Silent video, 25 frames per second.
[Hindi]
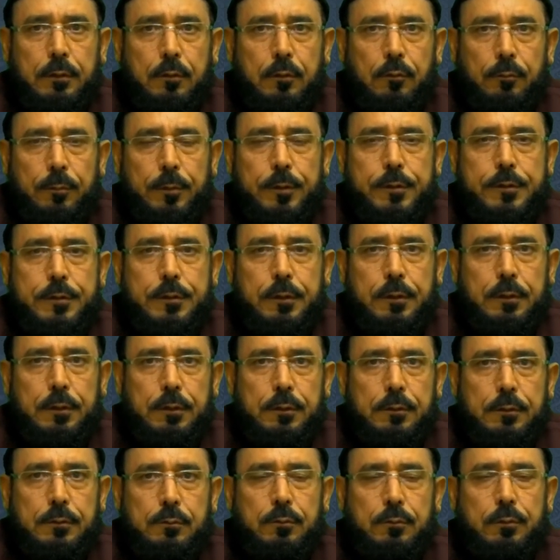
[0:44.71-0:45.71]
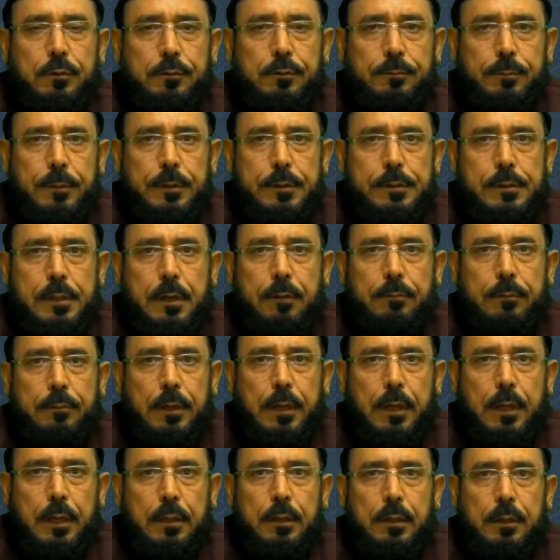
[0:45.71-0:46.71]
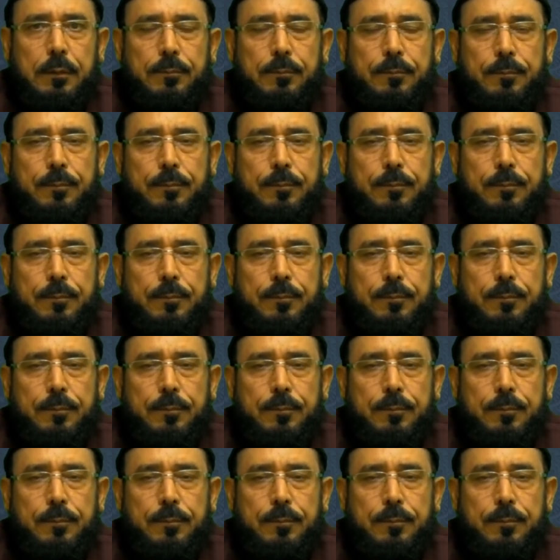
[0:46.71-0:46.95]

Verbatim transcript: कमेंट्स की सूरत में सामने आए